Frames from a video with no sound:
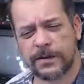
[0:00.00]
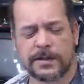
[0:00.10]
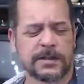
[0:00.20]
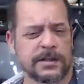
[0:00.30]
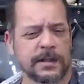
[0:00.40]

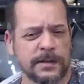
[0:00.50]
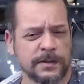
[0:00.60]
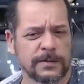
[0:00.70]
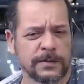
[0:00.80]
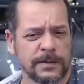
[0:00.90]
assim,
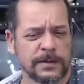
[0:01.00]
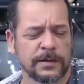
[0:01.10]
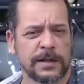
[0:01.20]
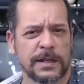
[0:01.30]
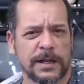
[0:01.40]
entendeu? E
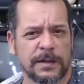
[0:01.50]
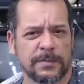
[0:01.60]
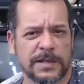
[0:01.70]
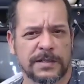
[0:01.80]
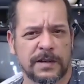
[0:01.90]
eu queria
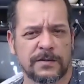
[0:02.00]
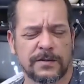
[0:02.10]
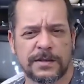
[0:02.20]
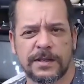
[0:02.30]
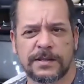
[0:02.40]
repassar com
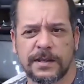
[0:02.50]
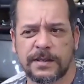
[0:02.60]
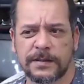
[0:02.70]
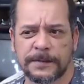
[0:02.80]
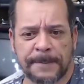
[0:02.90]
vocês
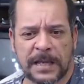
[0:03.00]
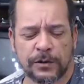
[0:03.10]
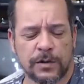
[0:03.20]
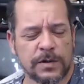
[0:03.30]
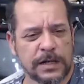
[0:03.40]
aqui. Eu
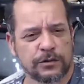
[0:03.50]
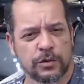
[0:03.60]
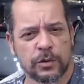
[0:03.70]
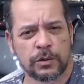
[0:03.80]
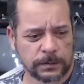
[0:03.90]
tenho um
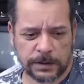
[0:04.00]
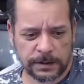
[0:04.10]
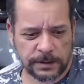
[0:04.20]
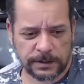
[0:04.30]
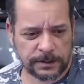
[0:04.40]
cachorro
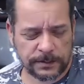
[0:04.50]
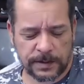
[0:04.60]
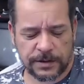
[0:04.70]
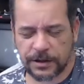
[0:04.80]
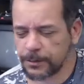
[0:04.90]
que
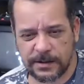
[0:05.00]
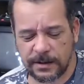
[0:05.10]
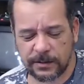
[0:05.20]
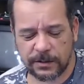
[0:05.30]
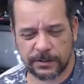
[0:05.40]
a gente
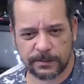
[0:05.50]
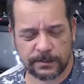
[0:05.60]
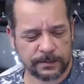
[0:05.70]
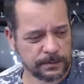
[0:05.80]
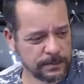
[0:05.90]
ganhou de um,
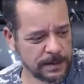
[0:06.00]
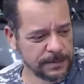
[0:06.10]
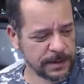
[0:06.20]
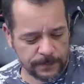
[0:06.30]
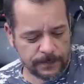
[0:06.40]
uma
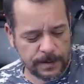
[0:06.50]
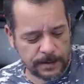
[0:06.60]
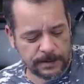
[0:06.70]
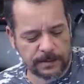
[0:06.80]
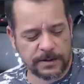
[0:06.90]
amiga
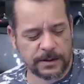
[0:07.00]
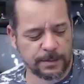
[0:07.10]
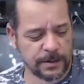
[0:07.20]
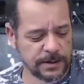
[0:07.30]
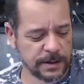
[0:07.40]
da, da, minha
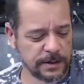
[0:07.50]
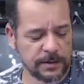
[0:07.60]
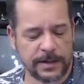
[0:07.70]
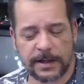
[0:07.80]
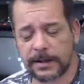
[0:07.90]
esposa,
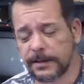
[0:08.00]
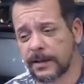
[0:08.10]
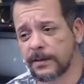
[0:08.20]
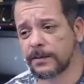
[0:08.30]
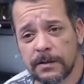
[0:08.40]
ganhou ele e
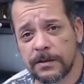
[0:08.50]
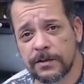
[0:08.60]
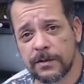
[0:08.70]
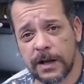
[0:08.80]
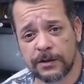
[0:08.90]
tal. Diz
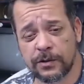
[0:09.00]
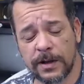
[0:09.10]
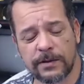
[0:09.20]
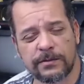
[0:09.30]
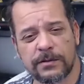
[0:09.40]
que o
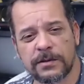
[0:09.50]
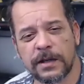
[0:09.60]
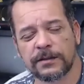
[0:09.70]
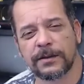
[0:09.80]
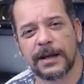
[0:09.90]
cachorro era um
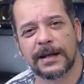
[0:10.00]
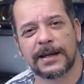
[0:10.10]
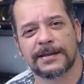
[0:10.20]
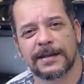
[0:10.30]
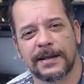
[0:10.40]
santo lá na
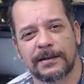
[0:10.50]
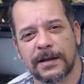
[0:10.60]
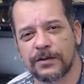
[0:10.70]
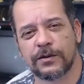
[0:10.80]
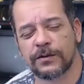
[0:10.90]
casa dela. O
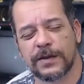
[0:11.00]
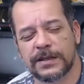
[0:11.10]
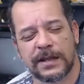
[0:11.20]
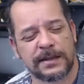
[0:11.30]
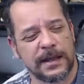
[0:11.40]
cachorro não
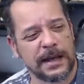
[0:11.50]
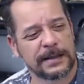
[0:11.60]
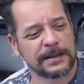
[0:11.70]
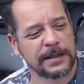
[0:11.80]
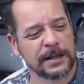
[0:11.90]
fazia
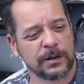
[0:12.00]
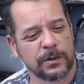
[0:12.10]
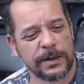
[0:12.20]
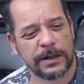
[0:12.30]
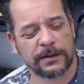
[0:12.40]
nada,
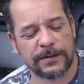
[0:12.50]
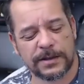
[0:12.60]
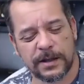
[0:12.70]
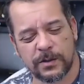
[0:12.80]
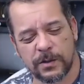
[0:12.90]
tranquilo,
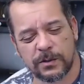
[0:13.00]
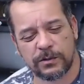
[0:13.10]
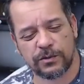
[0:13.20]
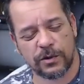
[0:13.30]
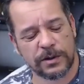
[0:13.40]
fazia cocô
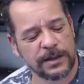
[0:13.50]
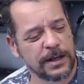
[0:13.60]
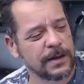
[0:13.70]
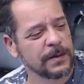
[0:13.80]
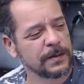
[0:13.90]
do
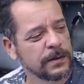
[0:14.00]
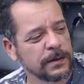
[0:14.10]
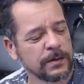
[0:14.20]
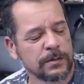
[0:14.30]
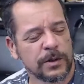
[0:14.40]
jornal,
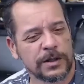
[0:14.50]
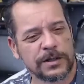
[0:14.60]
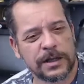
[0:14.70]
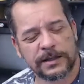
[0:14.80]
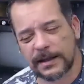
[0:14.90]
não
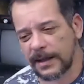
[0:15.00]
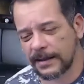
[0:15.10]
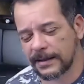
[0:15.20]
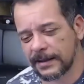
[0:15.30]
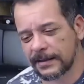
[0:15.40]
mordia
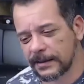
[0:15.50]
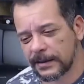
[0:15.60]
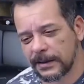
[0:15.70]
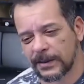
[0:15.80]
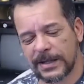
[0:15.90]
nada.
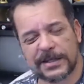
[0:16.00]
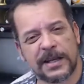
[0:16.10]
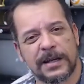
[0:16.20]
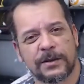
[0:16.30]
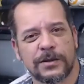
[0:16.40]
Eu acho que
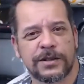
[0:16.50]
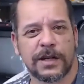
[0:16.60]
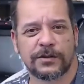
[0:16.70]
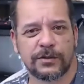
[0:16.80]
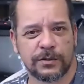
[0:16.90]
ela errou de
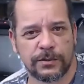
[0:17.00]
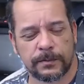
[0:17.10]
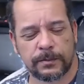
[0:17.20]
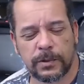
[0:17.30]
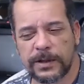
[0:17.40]
cachorro.
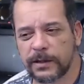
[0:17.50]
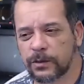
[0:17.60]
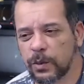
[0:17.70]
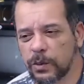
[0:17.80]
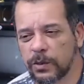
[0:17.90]
Porque
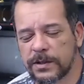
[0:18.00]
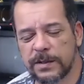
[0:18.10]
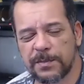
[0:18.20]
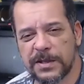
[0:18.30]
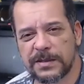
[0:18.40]
tudo o que você
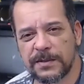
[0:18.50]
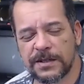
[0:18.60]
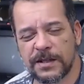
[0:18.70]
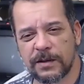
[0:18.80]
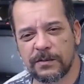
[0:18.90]
possa
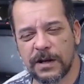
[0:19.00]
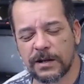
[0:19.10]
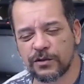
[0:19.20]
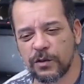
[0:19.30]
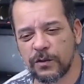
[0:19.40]
imaginar que um
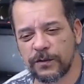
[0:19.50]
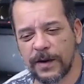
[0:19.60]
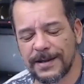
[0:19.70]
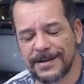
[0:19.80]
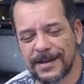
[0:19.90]
cachorro
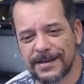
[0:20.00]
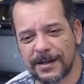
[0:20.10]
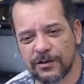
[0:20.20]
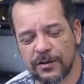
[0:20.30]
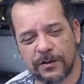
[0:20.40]
faz, esse
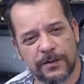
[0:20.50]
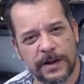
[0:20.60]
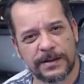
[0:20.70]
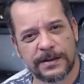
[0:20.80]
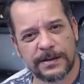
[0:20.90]
cachorro
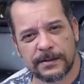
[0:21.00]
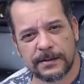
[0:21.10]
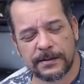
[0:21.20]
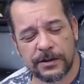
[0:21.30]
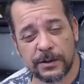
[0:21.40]
faz.
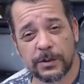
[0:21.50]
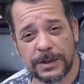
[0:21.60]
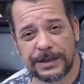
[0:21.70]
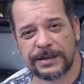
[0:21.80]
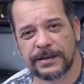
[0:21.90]
De
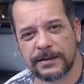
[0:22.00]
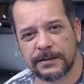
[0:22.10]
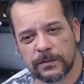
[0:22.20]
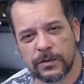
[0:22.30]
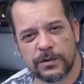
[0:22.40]
ruim.
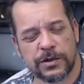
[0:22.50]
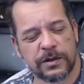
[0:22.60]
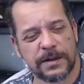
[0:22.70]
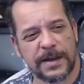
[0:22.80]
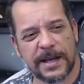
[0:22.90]
O
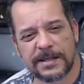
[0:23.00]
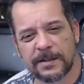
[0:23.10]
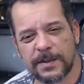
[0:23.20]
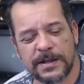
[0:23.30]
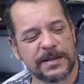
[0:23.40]
chão da minha casa
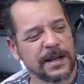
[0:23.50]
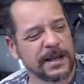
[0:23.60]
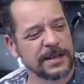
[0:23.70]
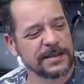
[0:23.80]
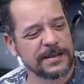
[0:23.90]
tá parecendo
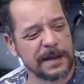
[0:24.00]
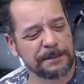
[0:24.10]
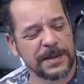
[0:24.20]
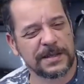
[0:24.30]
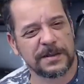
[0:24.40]
aqueles
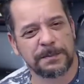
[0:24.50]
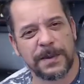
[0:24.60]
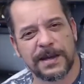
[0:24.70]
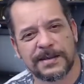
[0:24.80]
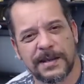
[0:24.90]
tapete
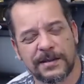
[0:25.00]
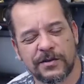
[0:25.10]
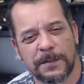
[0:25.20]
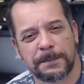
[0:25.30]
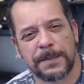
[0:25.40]
persa, é
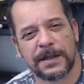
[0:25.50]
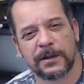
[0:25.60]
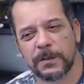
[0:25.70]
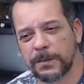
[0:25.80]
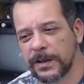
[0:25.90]
só
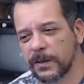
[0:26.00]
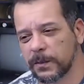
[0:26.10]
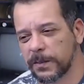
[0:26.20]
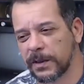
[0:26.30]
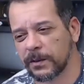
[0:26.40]
pelo, pelo,
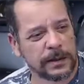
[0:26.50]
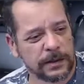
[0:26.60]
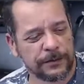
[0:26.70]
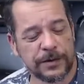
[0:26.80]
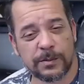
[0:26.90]
pelo.
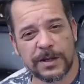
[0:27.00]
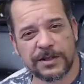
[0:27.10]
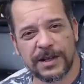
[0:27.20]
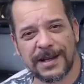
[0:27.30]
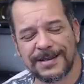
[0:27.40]
Eu fiz uma
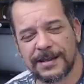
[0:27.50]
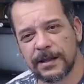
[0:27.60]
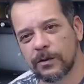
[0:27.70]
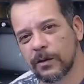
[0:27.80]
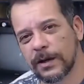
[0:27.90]

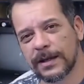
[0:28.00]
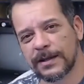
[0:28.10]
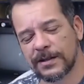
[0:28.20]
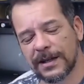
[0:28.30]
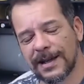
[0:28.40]
gelatina, coloquei
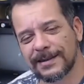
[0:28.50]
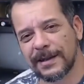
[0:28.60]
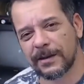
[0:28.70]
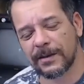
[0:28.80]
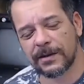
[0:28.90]
na
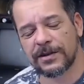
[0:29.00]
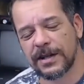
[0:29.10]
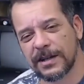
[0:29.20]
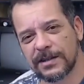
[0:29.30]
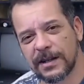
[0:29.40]
geladeira. Quando eu
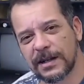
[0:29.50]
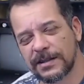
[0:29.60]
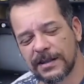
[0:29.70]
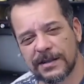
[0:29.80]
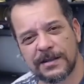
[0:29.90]
tirei a
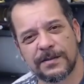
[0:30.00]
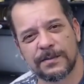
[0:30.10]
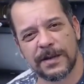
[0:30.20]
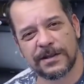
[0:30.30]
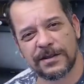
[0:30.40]
gelatina, vocês não
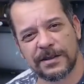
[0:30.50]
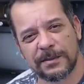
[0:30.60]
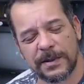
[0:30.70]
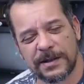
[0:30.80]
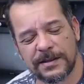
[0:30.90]

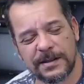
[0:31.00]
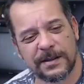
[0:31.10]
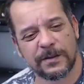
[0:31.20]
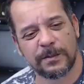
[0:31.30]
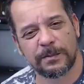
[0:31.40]
imaginam,
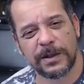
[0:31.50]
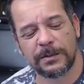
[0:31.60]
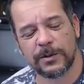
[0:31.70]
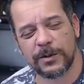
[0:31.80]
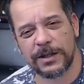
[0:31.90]
parecia o
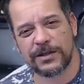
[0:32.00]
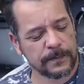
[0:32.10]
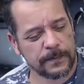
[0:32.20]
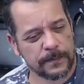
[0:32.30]
primo It.